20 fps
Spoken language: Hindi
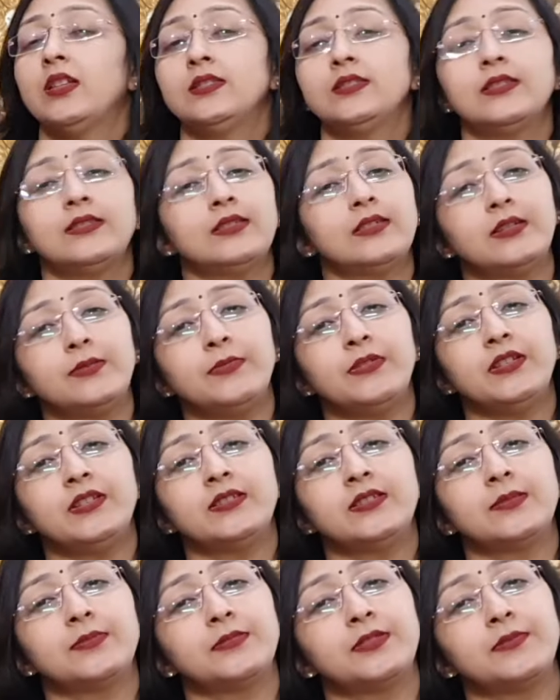जैसा कि मैंने
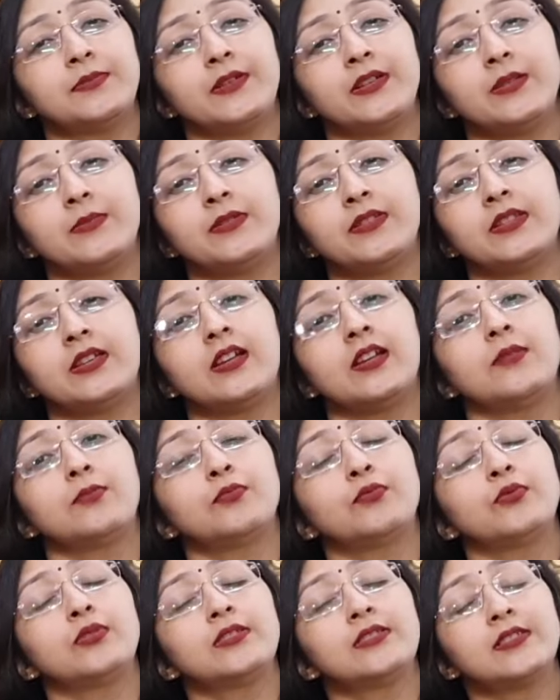सबसे पहले बताया
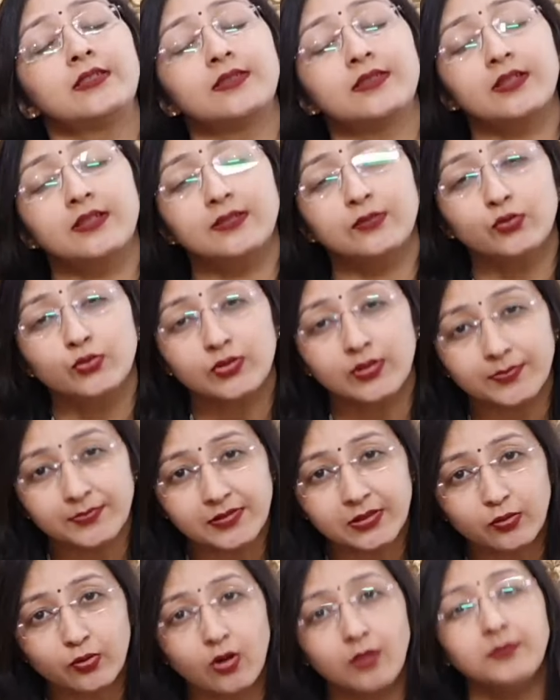आपको कि इसका सब
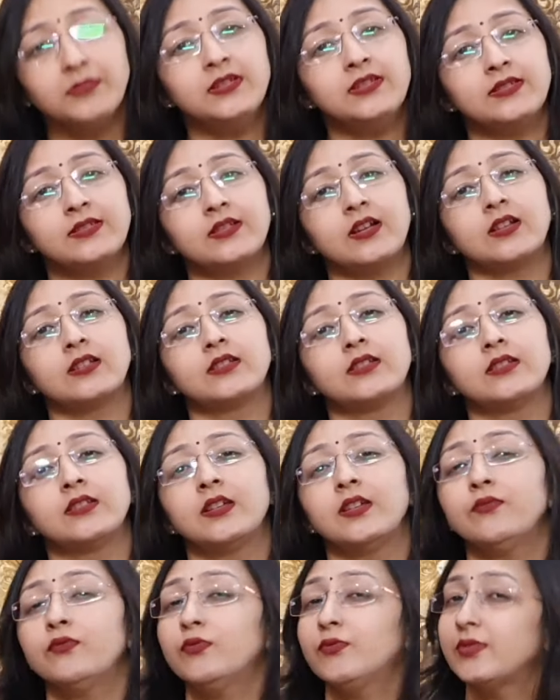सबसे कॉमनेस्ट कारण
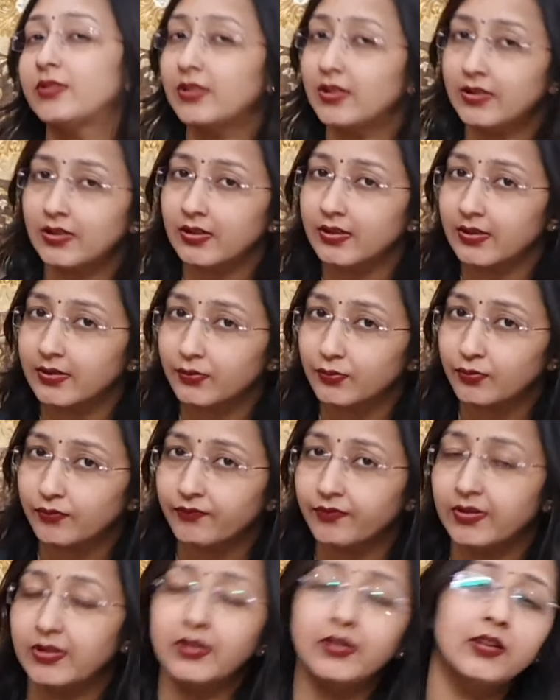है वो वेजैनल
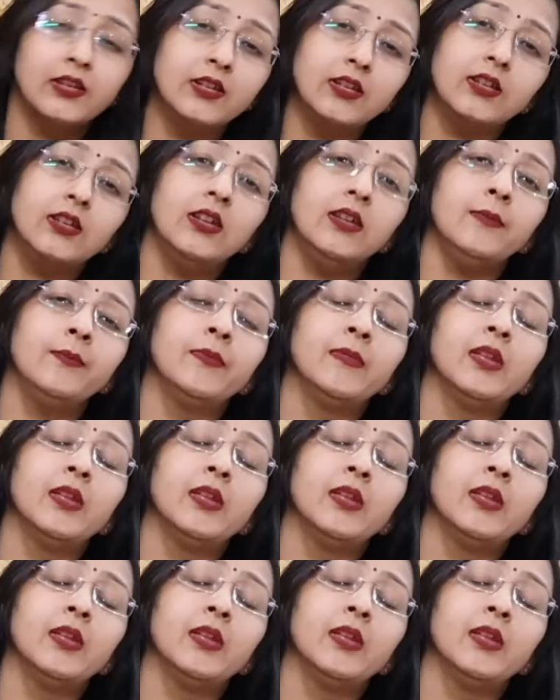एट्रोफी है यानी कि